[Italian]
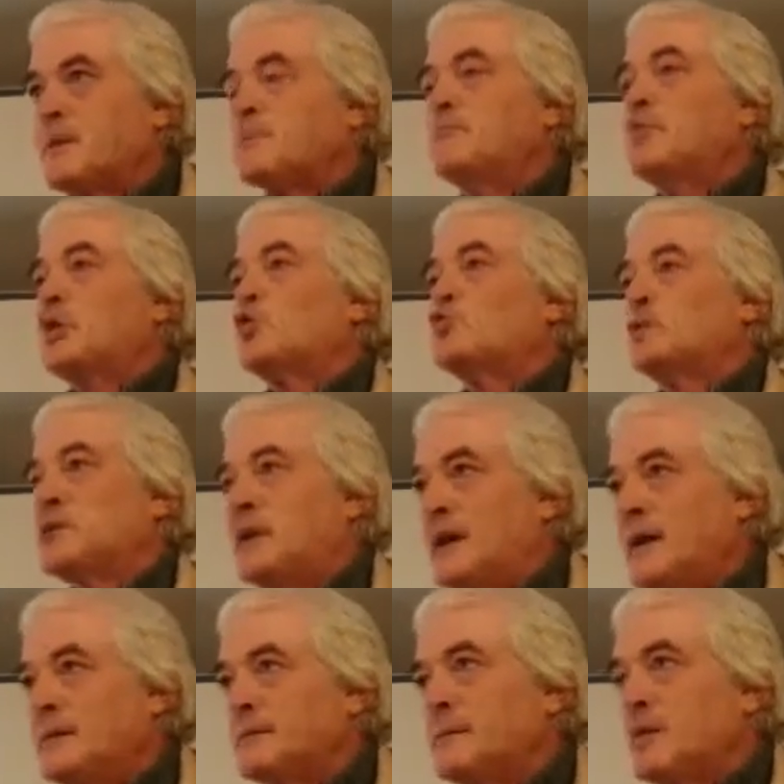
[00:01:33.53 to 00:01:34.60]

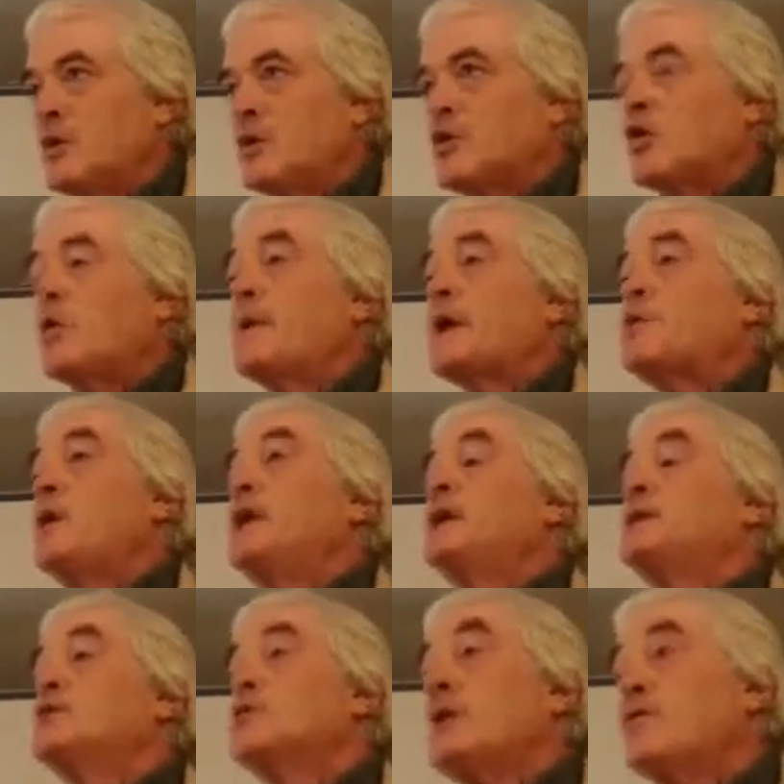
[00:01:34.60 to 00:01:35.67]
brutta, come
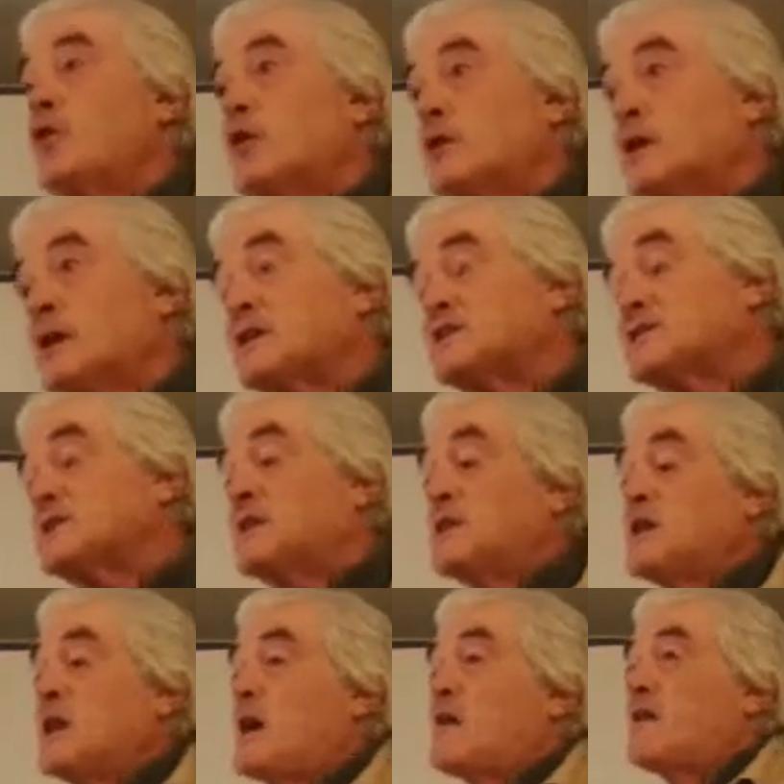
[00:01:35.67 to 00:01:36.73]
quelle di una volta che si
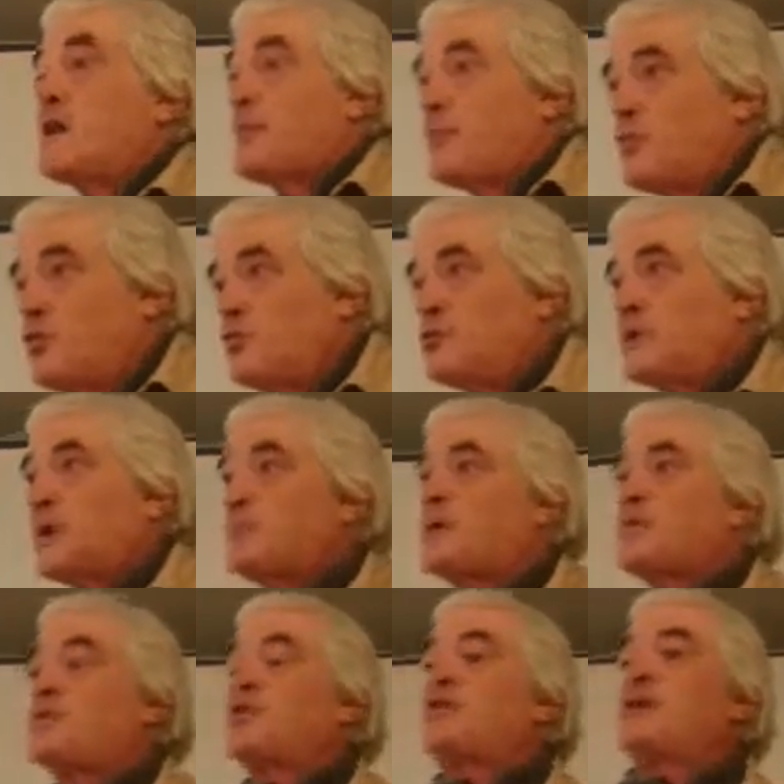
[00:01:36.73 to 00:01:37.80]
tagliava la punta
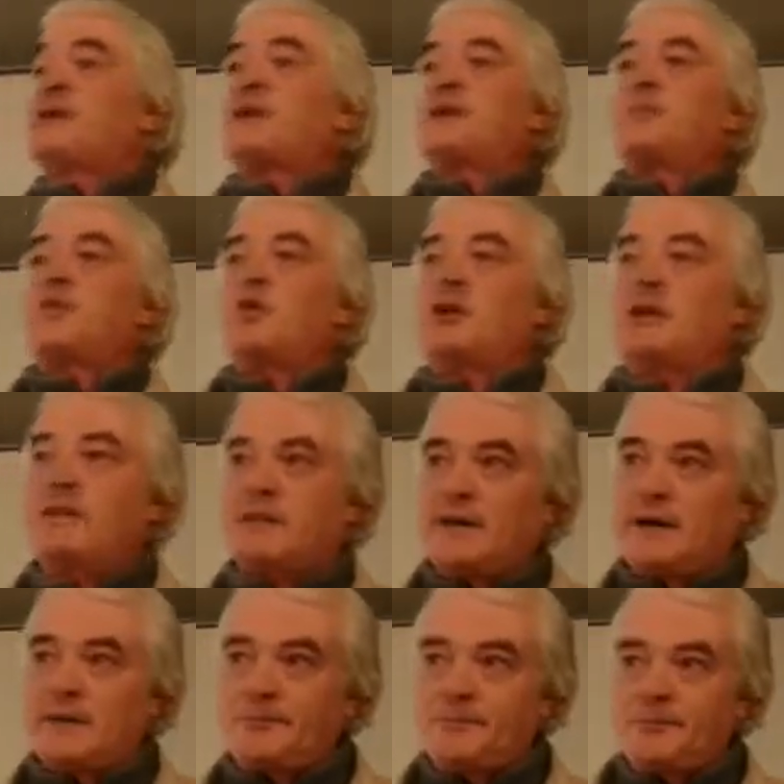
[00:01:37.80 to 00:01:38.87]
per poi fare la
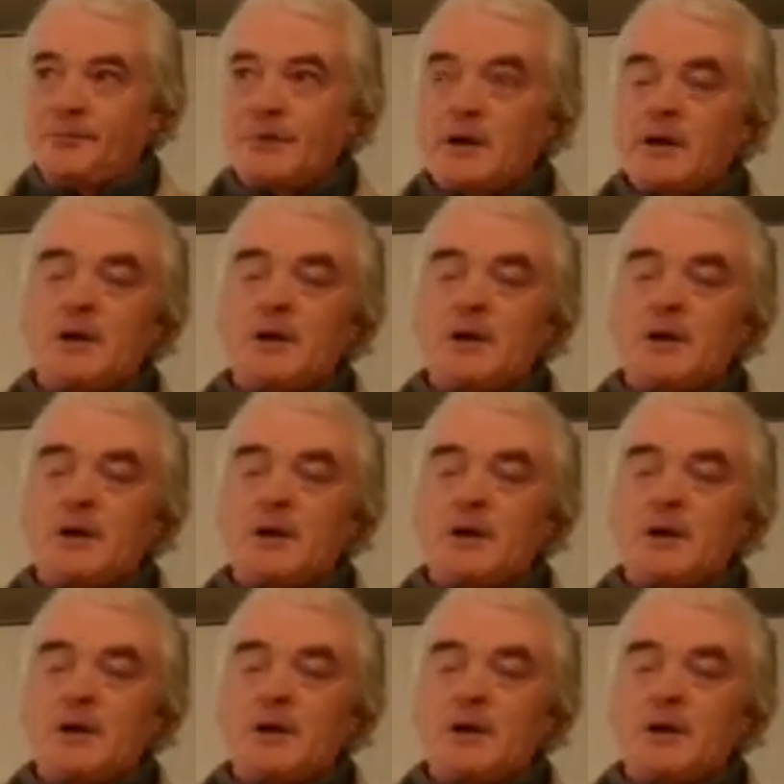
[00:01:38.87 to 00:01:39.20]
polenta.